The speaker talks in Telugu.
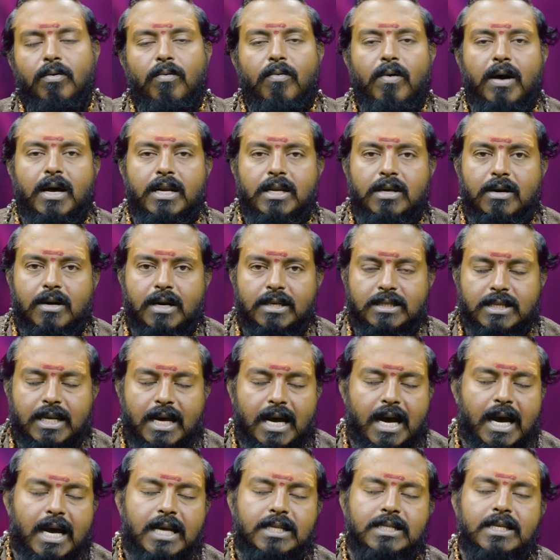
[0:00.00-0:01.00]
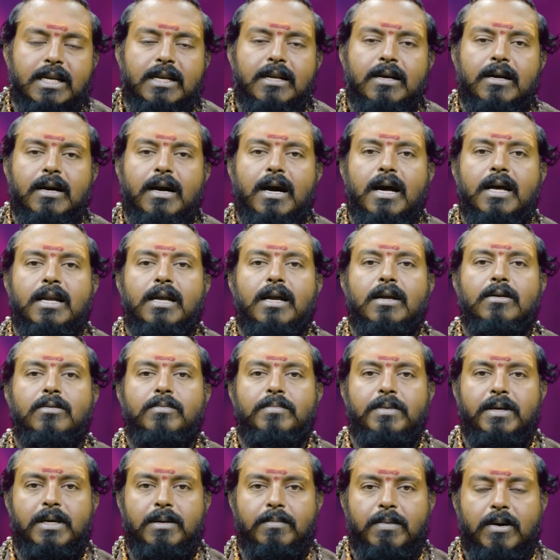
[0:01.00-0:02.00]
వారి యొక్క సహాయ సహకారాలు
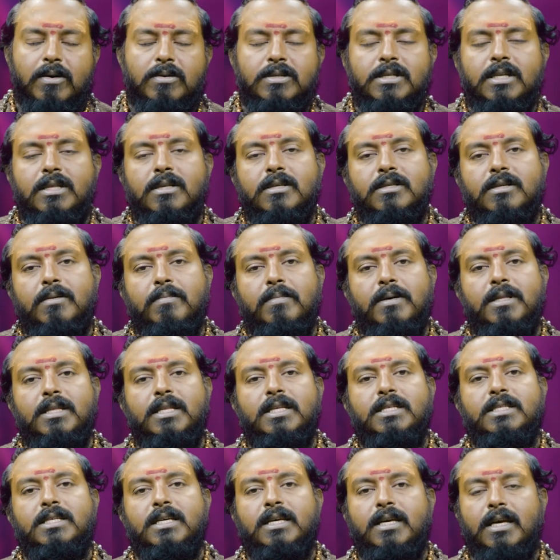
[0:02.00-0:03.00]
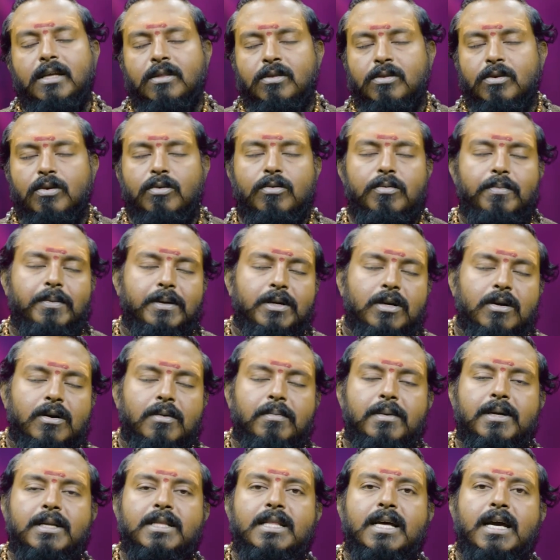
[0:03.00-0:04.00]
మీ భవిష్యత్తుకు సంబంధించి ఎంతో
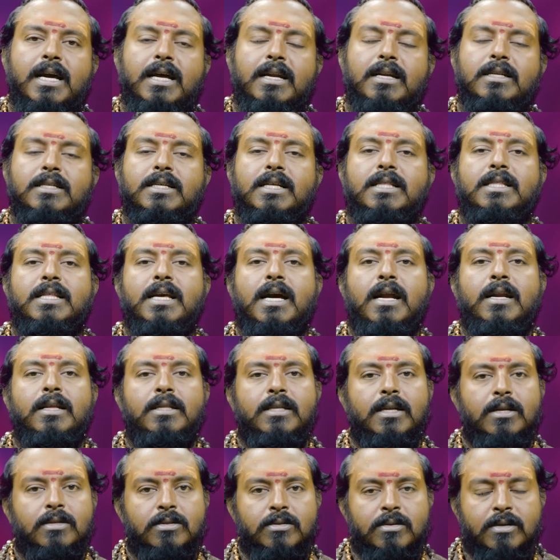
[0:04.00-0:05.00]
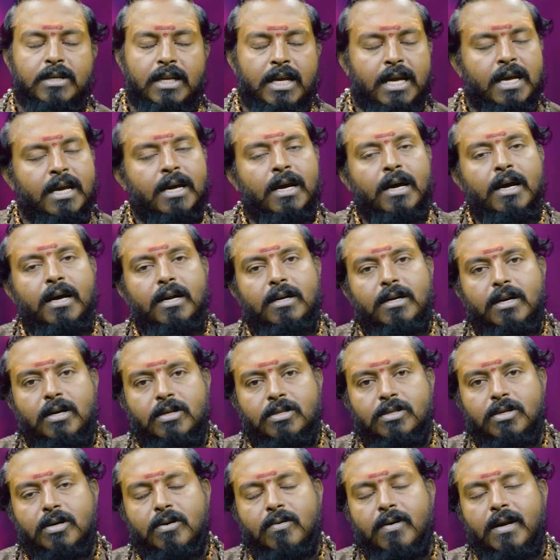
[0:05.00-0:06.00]
ఉపయోగపడతాయన్న సత్యాన్ని తెలుసుకొని
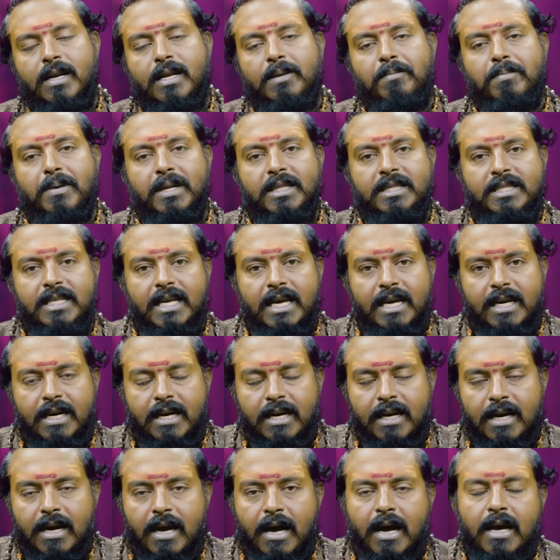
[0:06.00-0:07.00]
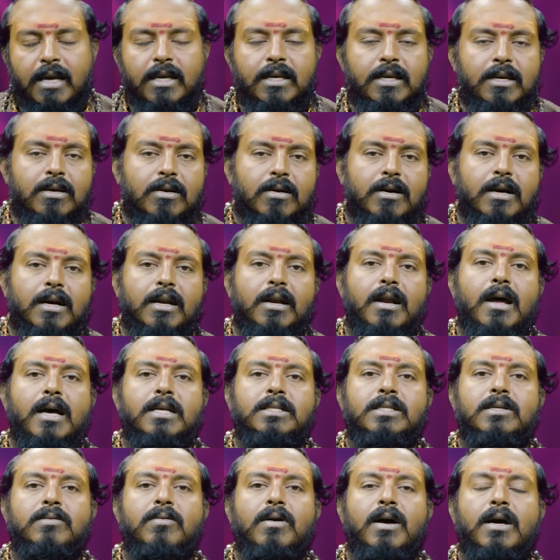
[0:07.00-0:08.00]
నడుచుకోవాలి ప్రత్యేకంగా ఈ యొక్క
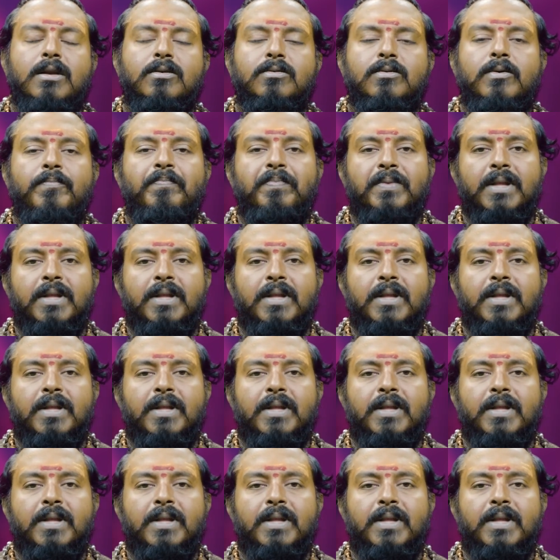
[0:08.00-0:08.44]
రాశివారు